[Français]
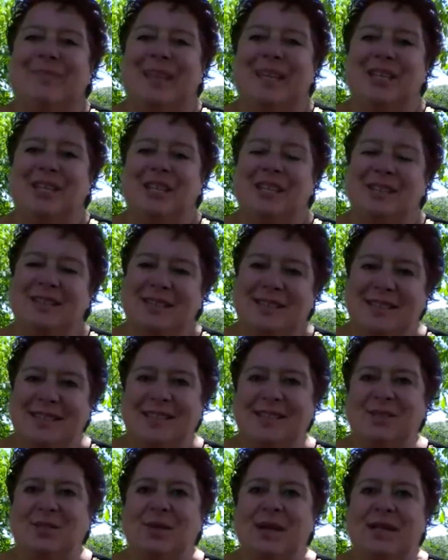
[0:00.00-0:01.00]

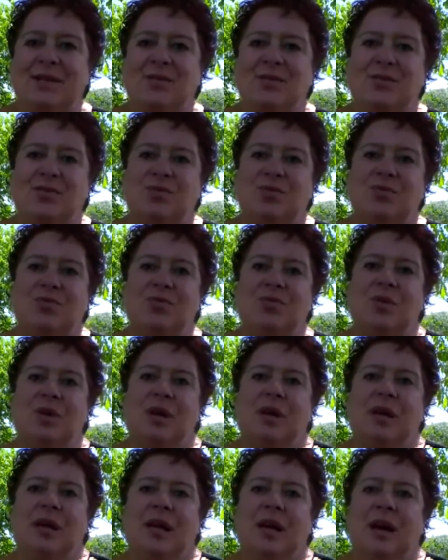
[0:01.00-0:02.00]
j'insiste là-dessus,
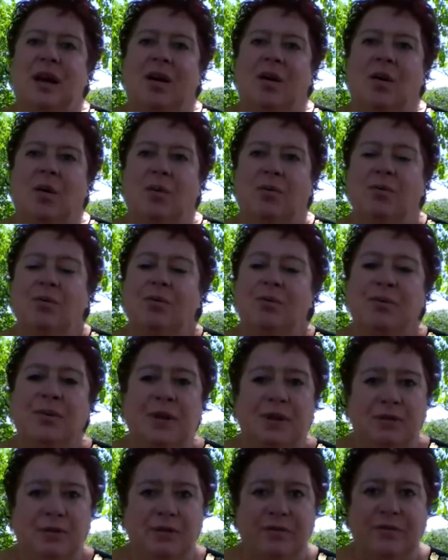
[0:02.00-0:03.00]
on vous
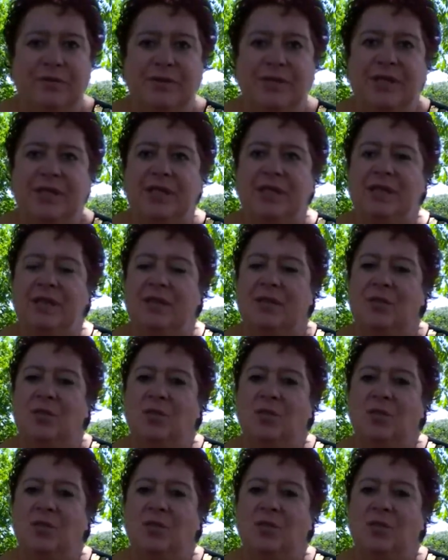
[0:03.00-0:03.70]
fait envie,